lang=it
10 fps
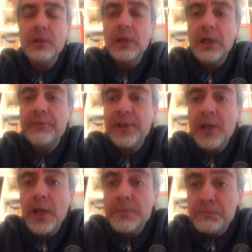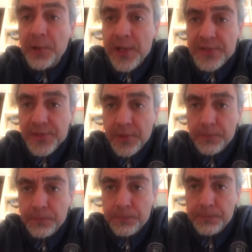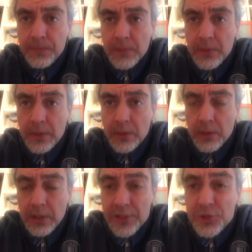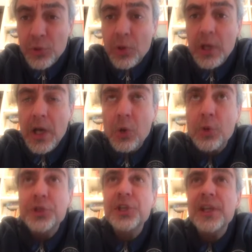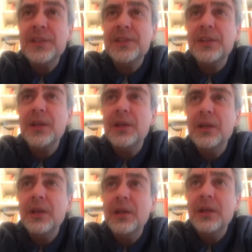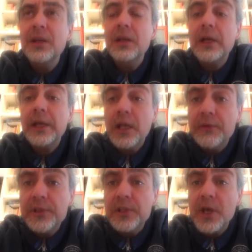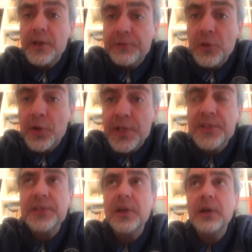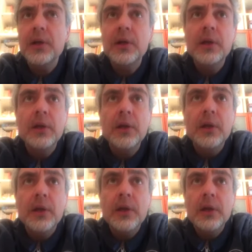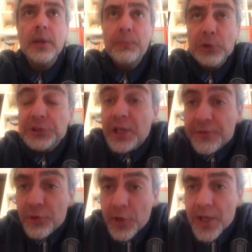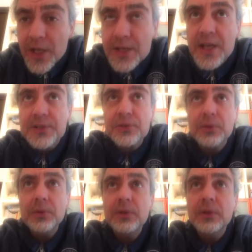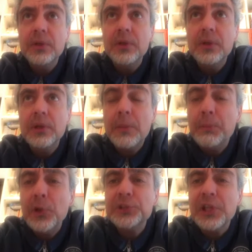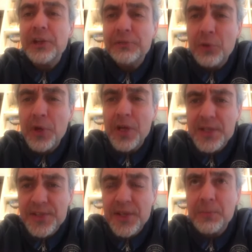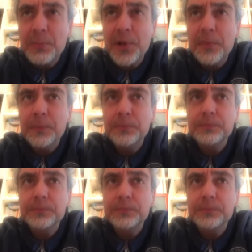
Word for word: La vera impresa, la sola urgenza è che la vita rifiorisca, che possa rifiorire adesso, che possa rifiorire sempre.